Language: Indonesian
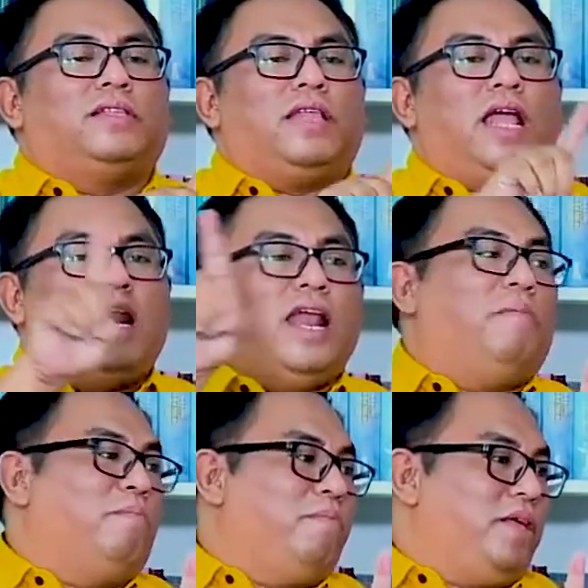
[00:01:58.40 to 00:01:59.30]

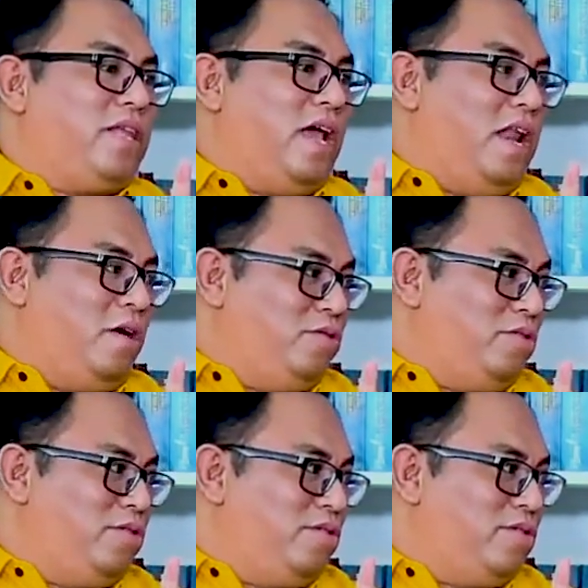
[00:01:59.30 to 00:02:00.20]
tenggelam di tengah laut
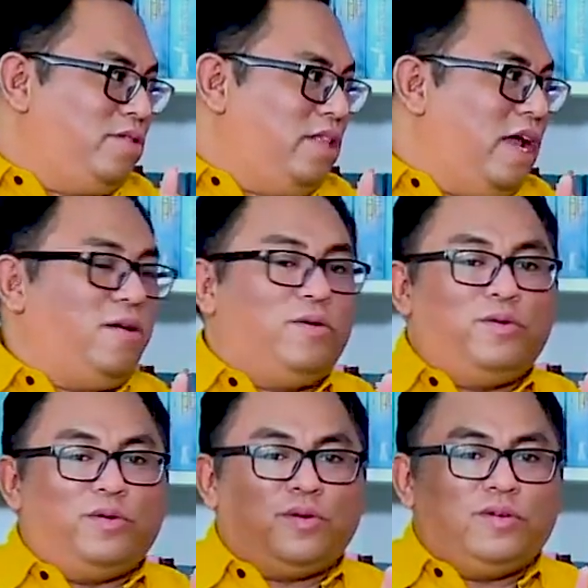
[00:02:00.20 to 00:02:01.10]

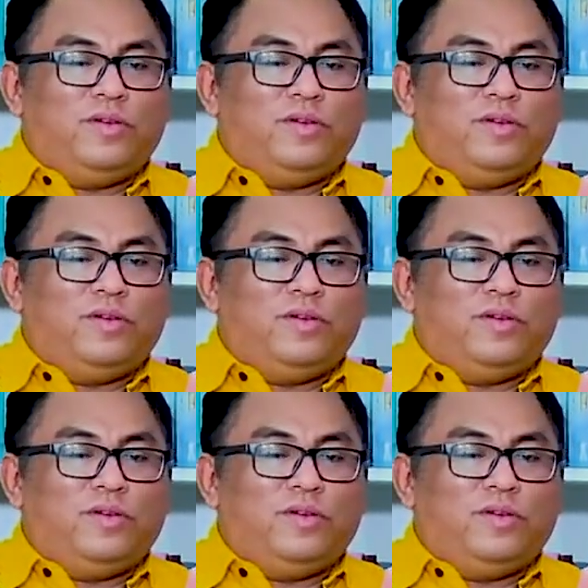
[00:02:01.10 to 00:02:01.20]
lalu